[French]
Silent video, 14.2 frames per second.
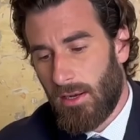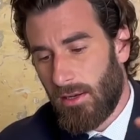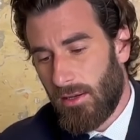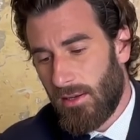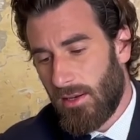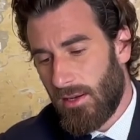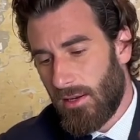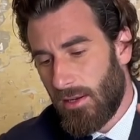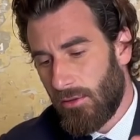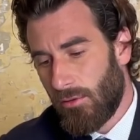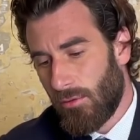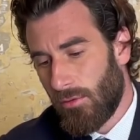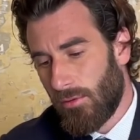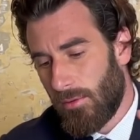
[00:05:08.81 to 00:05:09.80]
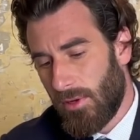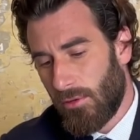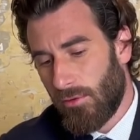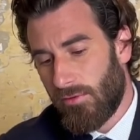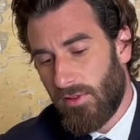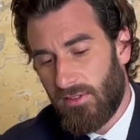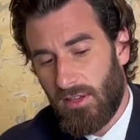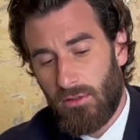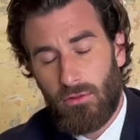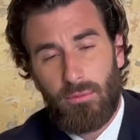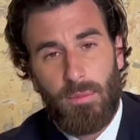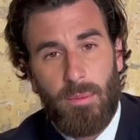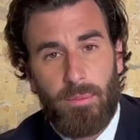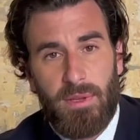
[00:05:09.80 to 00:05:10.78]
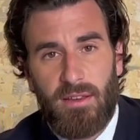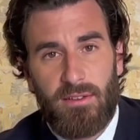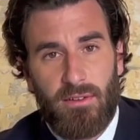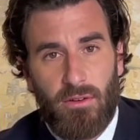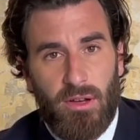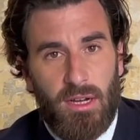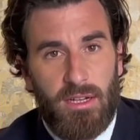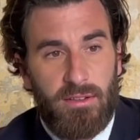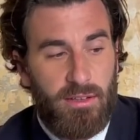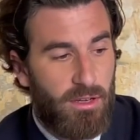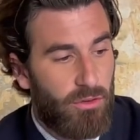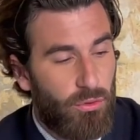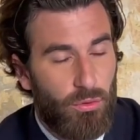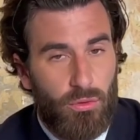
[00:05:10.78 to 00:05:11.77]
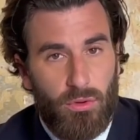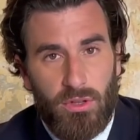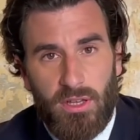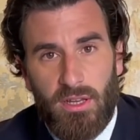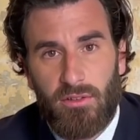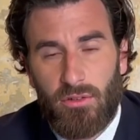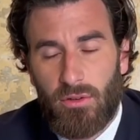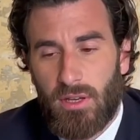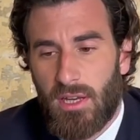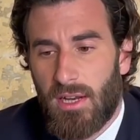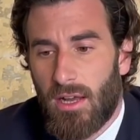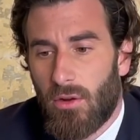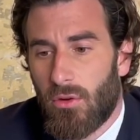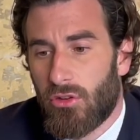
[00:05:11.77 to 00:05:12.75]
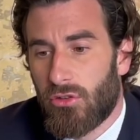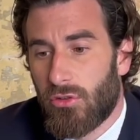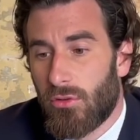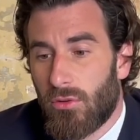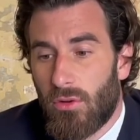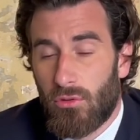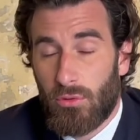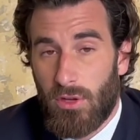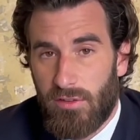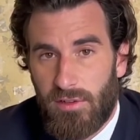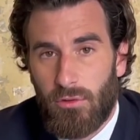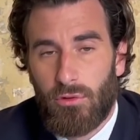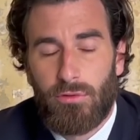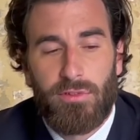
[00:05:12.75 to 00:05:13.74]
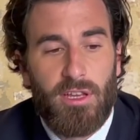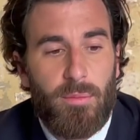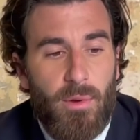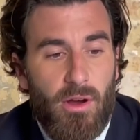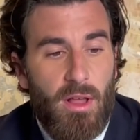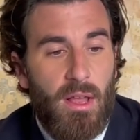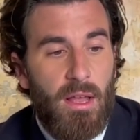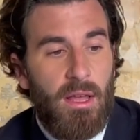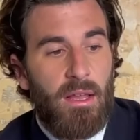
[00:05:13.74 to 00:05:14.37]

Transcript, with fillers: les, deux, facettes d'une même pièce en réalité quand on connaît ce qu'est la gauche, euh, en tout cas philosophiquement,